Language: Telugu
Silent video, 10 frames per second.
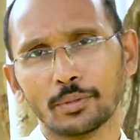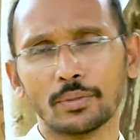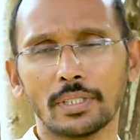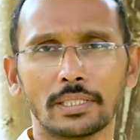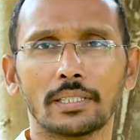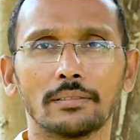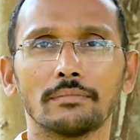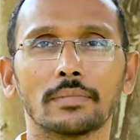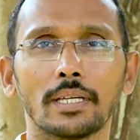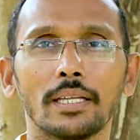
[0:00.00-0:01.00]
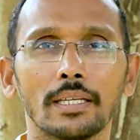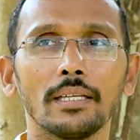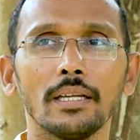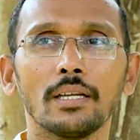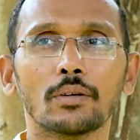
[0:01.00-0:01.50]
పోతుంది అది కాదు కానీ
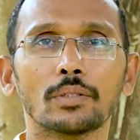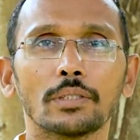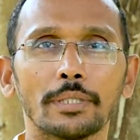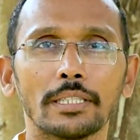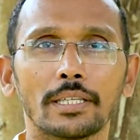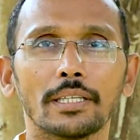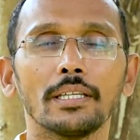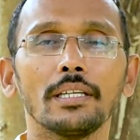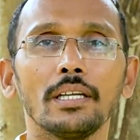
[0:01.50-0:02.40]
కొంతమందికి